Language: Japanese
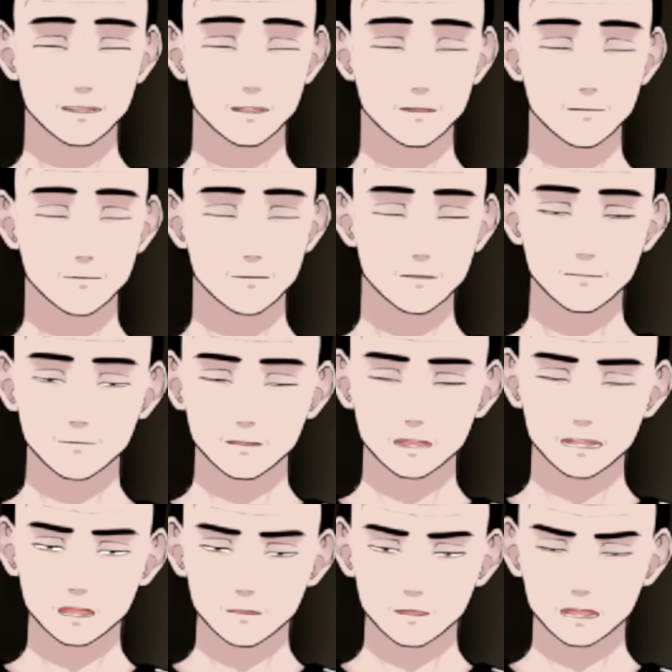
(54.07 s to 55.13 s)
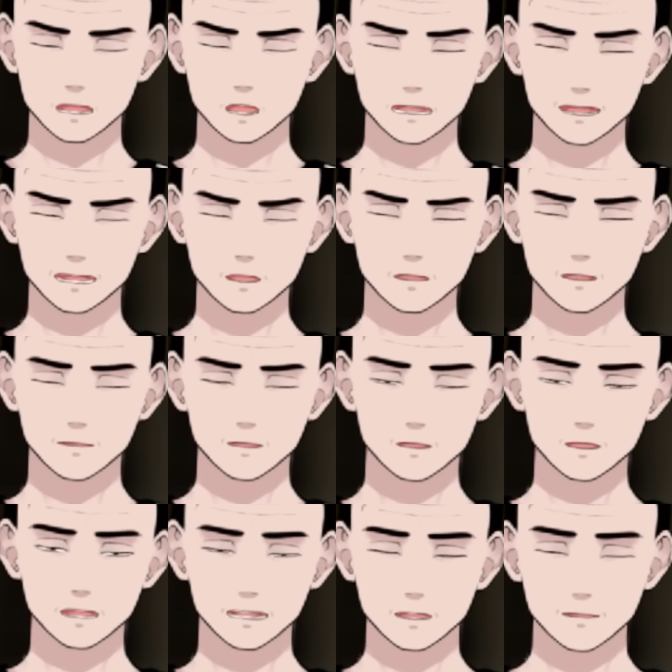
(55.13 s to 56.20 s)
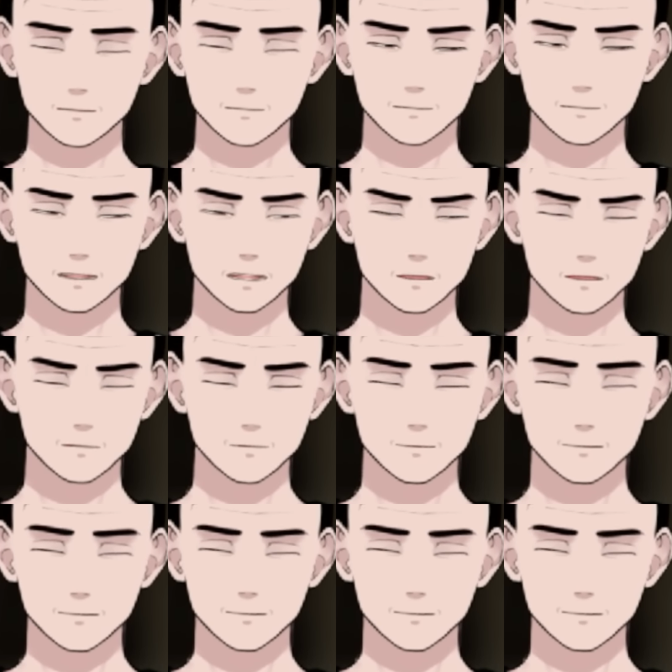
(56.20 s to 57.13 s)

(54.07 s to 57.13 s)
るっていうか、会話のような形になっていくっ